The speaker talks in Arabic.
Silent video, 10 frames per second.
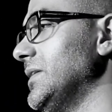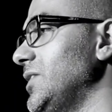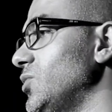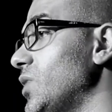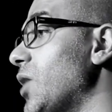
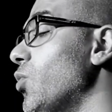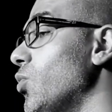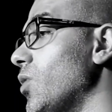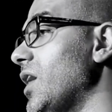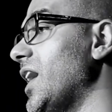انه
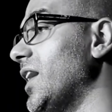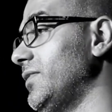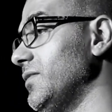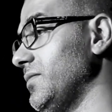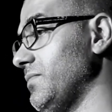لو
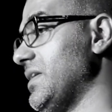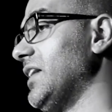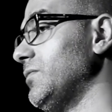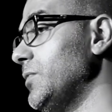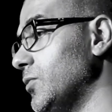احد
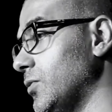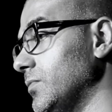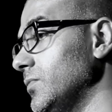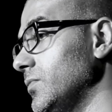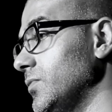مات
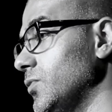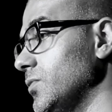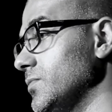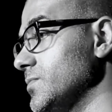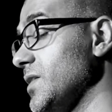منهم
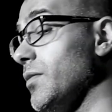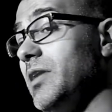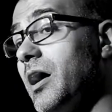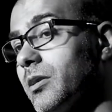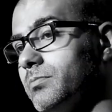بسبب
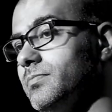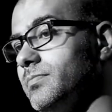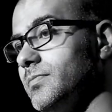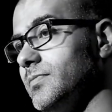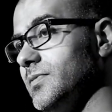الحرب
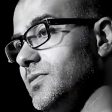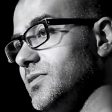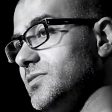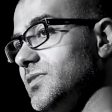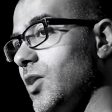
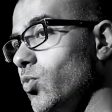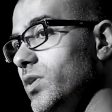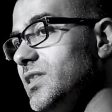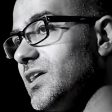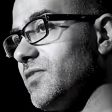
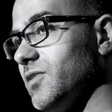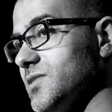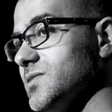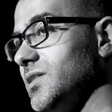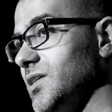تعودنا
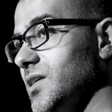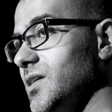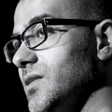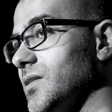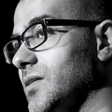
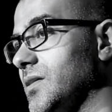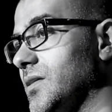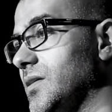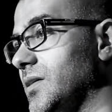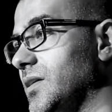كفلسطينيين
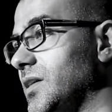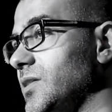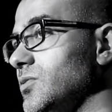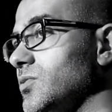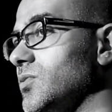
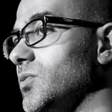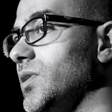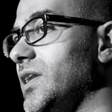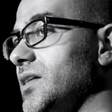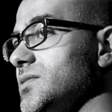انه
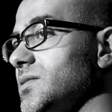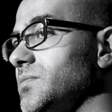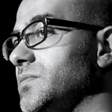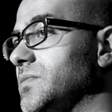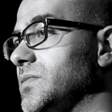
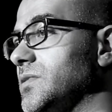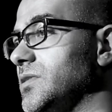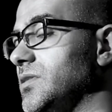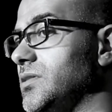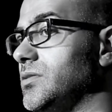لازم
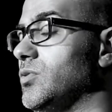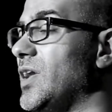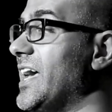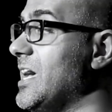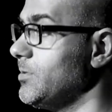انه
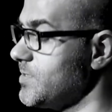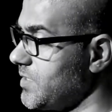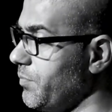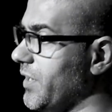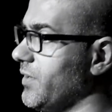الحياه
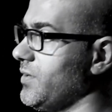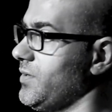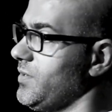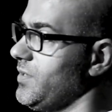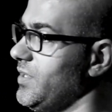تستمر
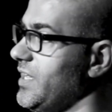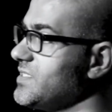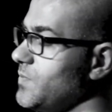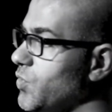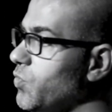
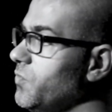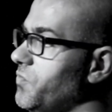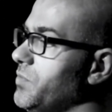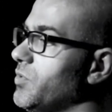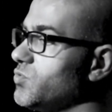لازم يكون
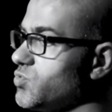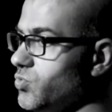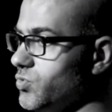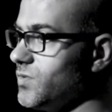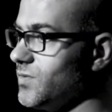في
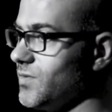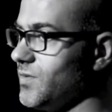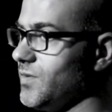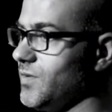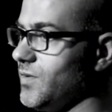موجود
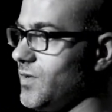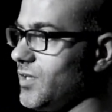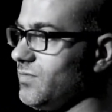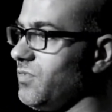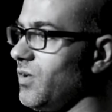
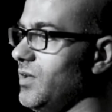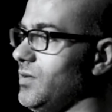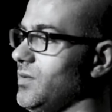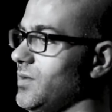اطفال